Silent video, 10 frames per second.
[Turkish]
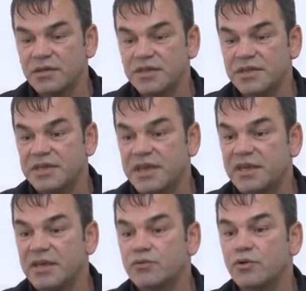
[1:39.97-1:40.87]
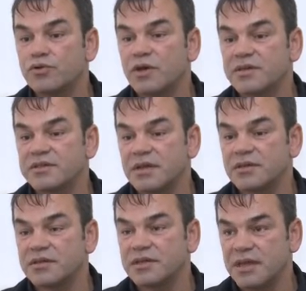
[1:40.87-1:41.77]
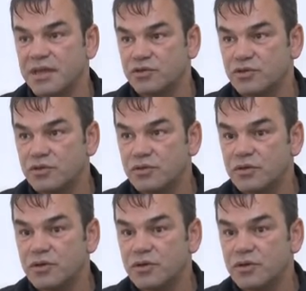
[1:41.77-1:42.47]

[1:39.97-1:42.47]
IgG4 hastalığı diye geçiyor.